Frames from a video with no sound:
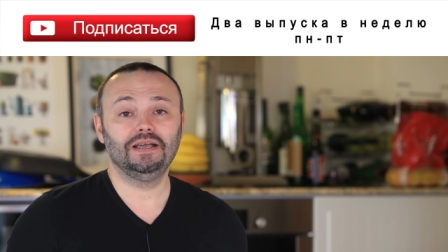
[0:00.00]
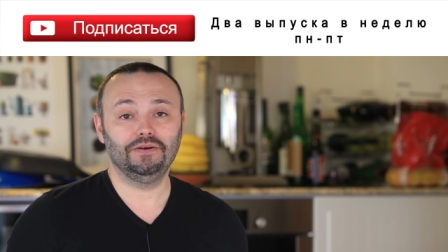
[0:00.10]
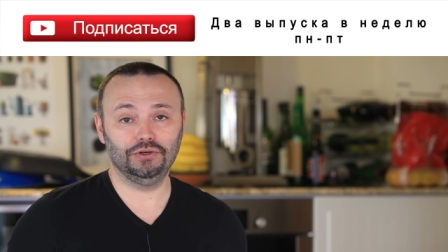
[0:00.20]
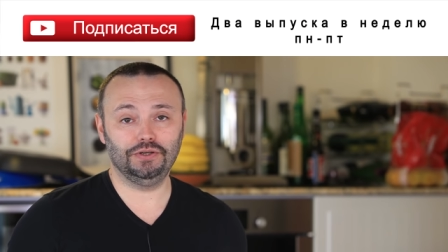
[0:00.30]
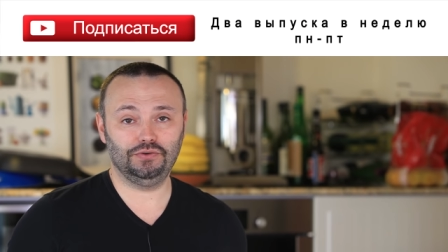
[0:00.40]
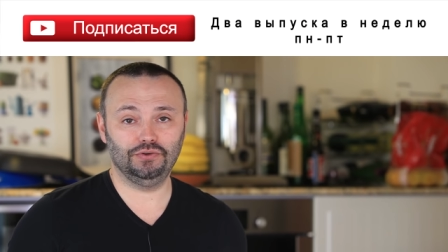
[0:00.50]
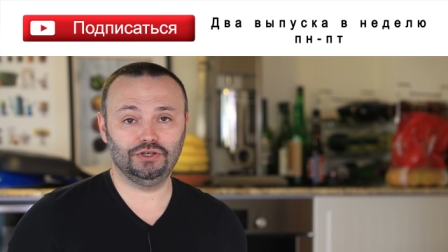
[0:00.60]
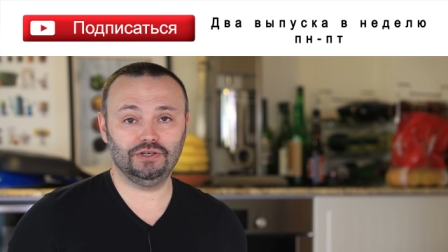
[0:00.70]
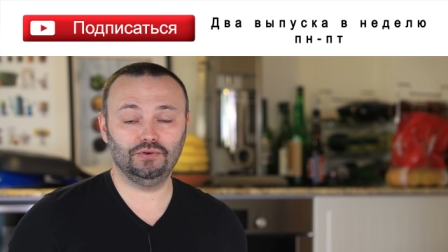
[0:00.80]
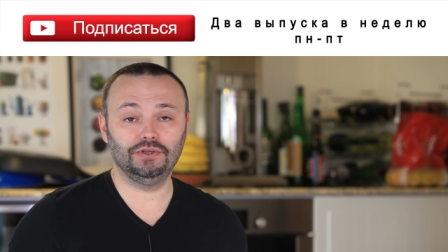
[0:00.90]
Вот и все на
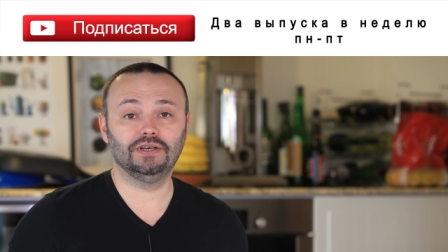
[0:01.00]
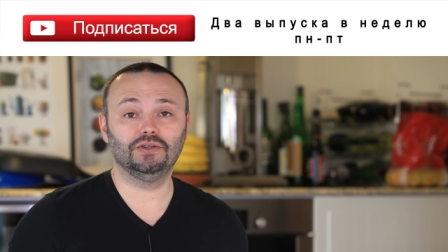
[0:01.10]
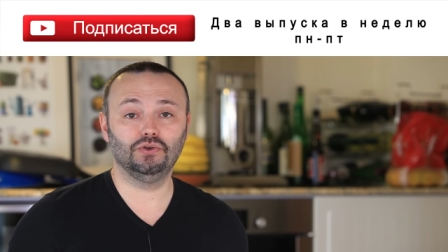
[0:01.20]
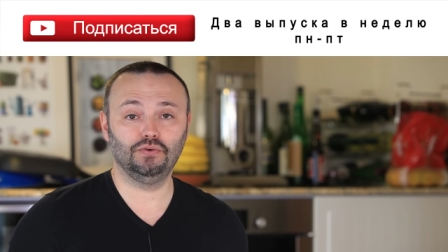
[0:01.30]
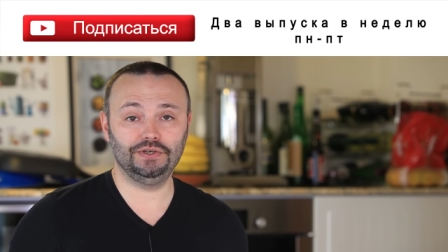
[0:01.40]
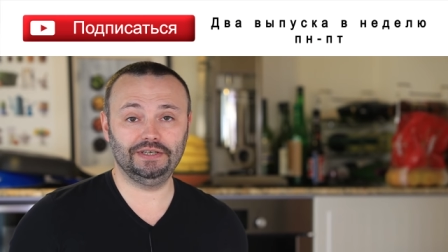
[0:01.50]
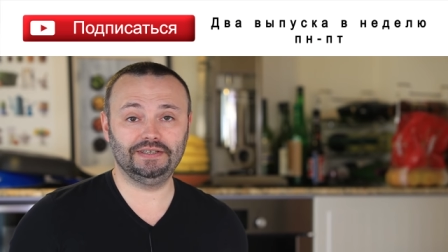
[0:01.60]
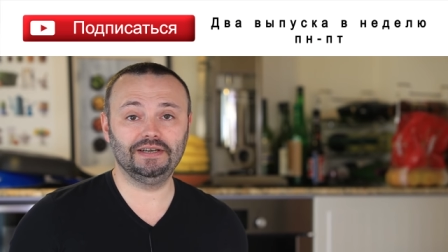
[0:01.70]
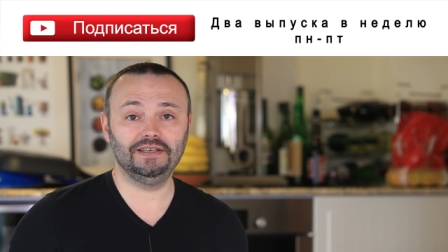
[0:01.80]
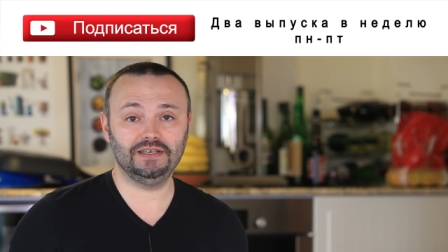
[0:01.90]
сегодня. Новые
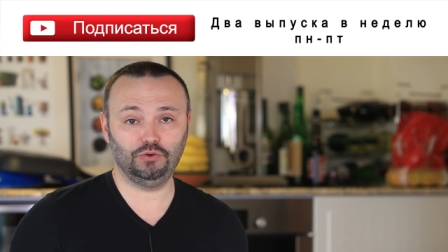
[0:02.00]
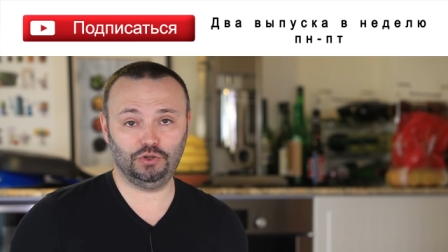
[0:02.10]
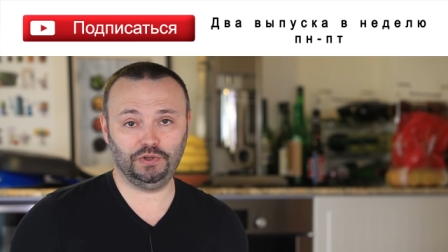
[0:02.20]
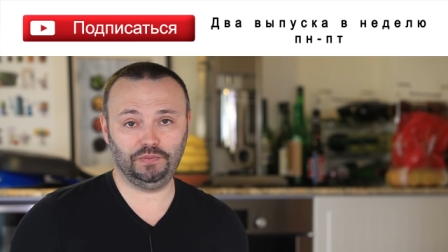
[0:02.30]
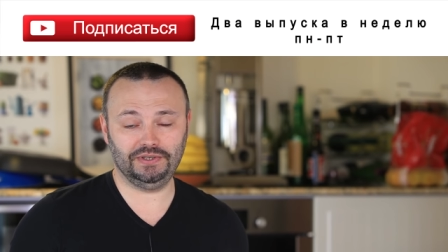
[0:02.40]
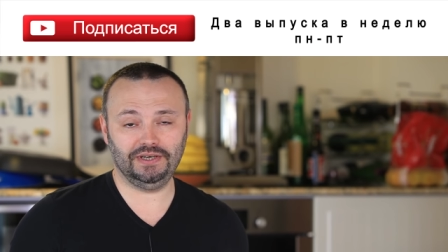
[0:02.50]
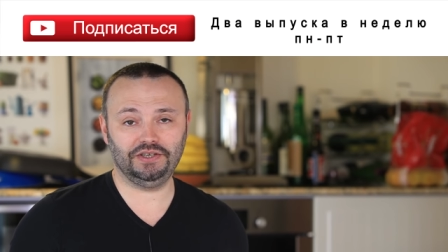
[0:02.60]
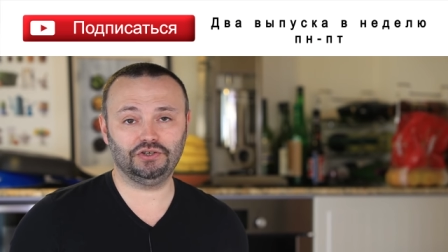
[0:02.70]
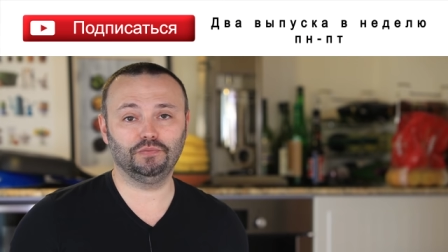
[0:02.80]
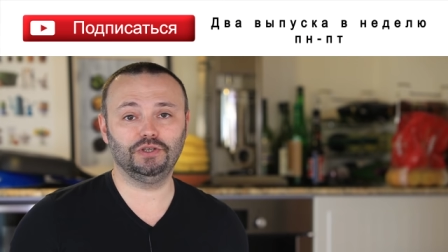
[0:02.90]
зрители, не забудьте
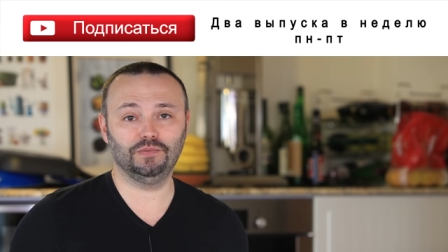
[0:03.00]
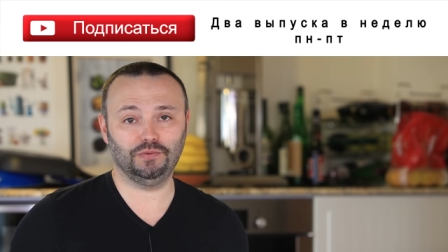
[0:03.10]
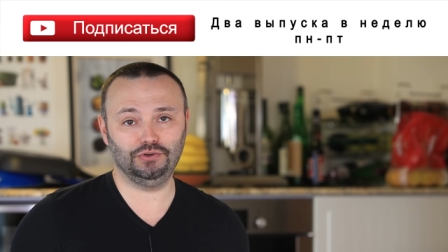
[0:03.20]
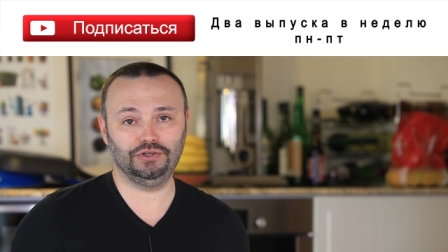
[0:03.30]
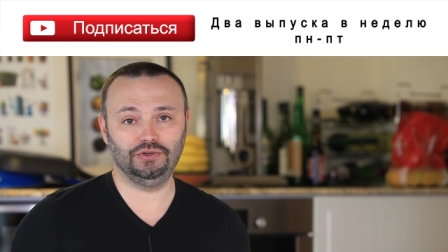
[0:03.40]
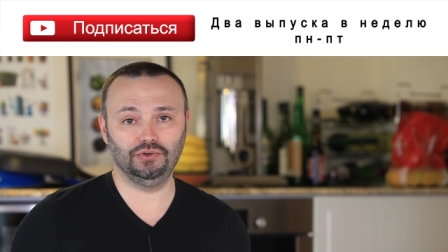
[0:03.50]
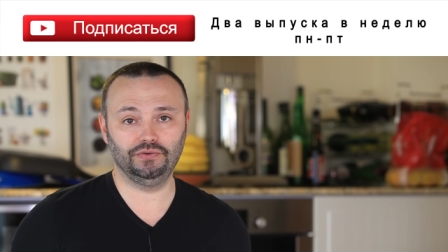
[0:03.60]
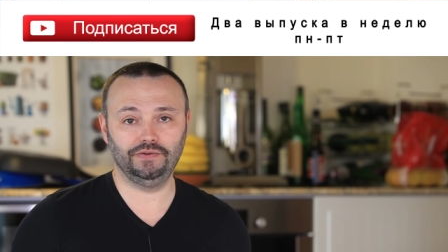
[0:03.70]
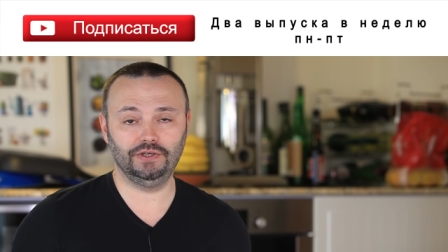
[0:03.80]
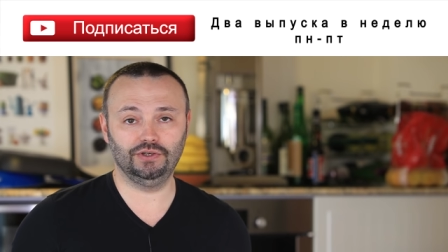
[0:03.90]
подписаться, чтобы не пропустить
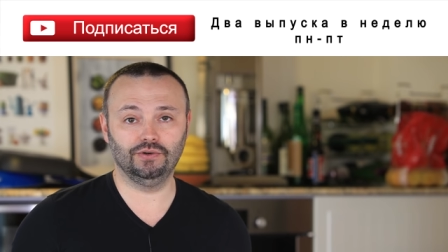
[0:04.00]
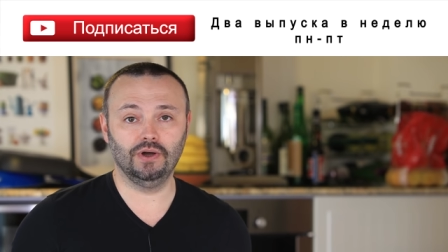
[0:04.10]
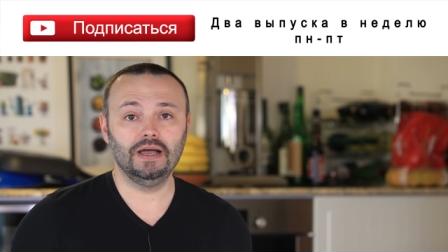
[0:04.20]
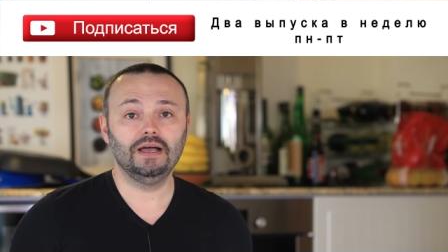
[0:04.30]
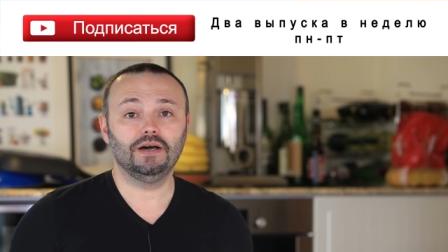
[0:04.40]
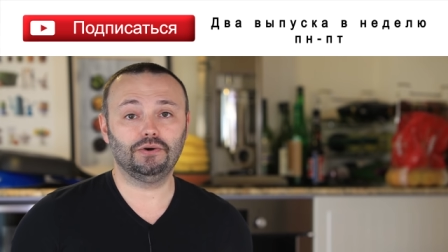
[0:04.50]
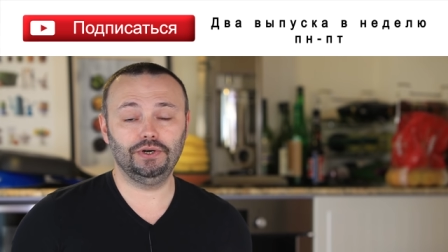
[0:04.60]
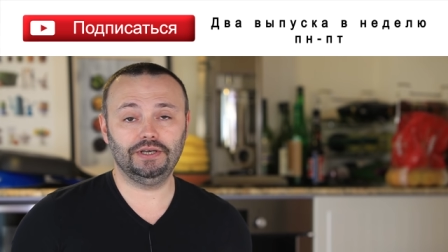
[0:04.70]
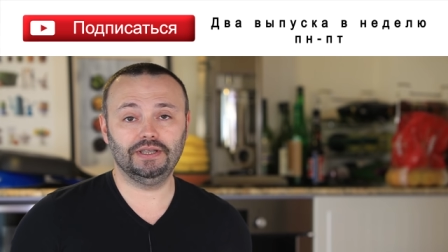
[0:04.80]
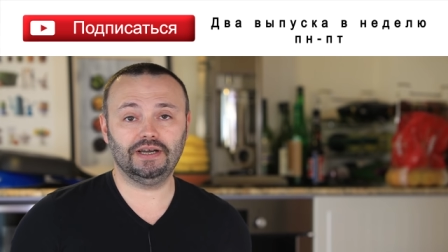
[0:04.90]
новые видео.
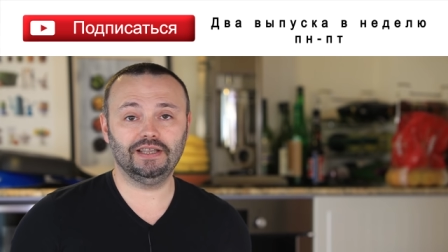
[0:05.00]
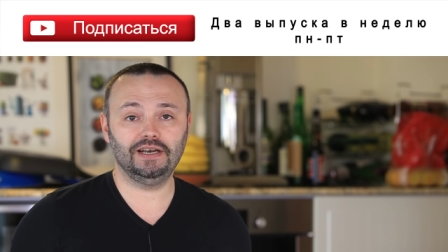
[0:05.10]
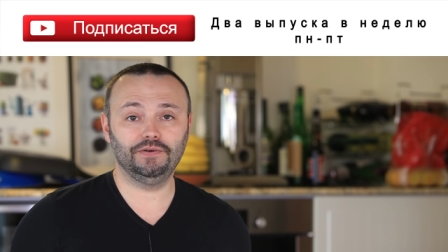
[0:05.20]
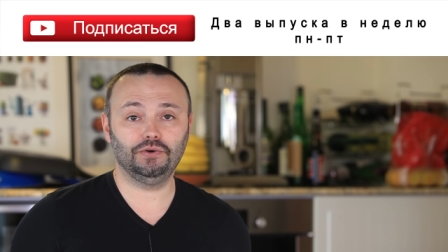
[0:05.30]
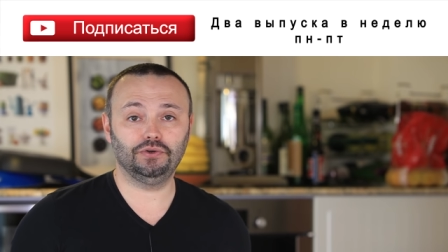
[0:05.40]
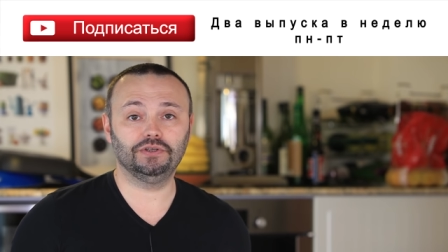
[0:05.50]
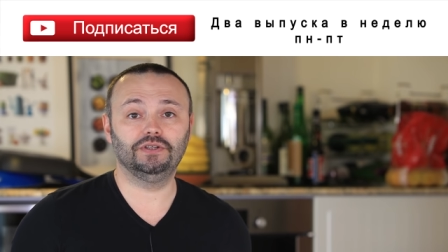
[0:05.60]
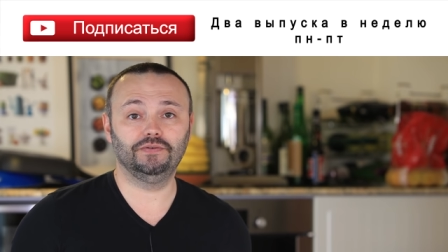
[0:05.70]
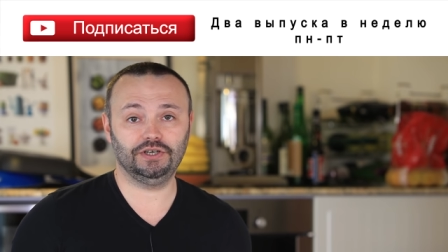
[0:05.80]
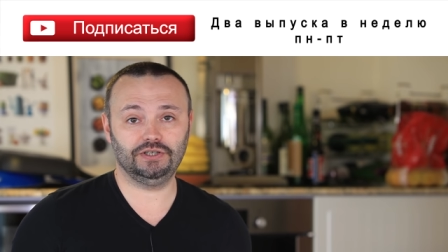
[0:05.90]
Ролики на канале выходят
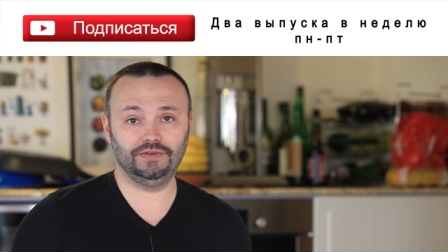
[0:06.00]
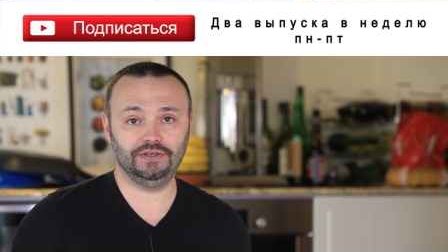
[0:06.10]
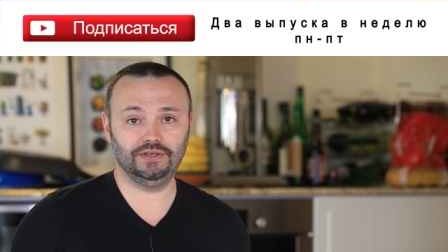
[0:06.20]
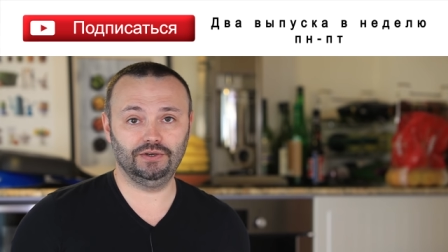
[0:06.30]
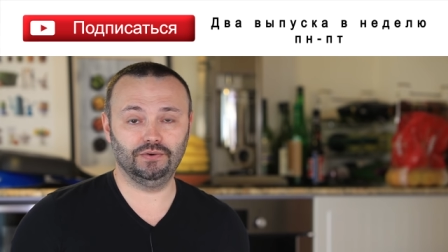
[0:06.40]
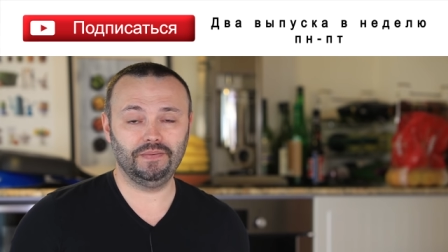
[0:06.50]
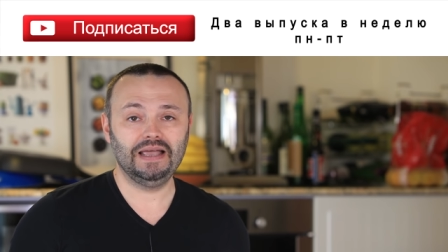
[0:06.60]
дважды в неделю.